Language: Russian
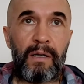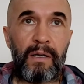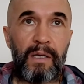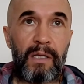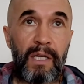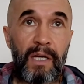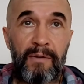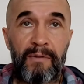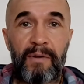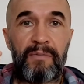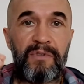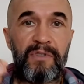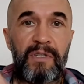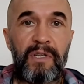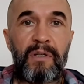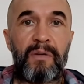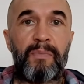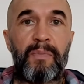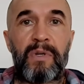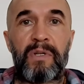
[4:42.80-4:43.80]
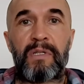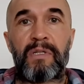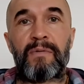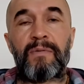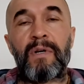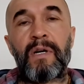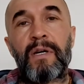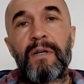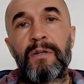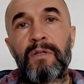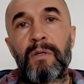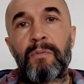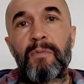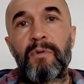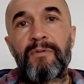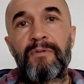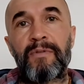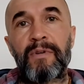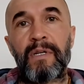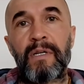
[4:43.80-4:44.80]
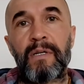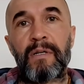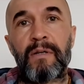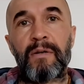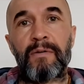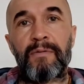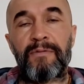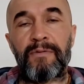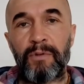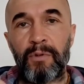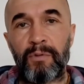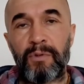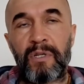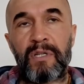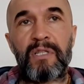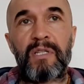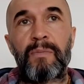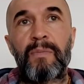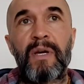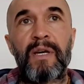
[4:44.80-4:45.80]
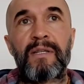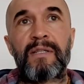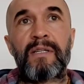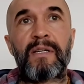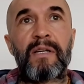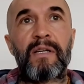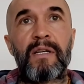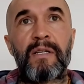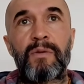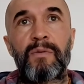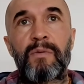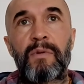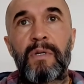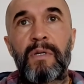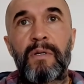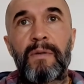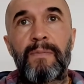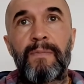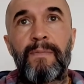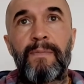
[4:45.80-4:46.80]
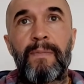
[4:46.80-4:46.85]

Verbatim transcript: я вам всех призываю, чтобы вы внутрь себя заглянули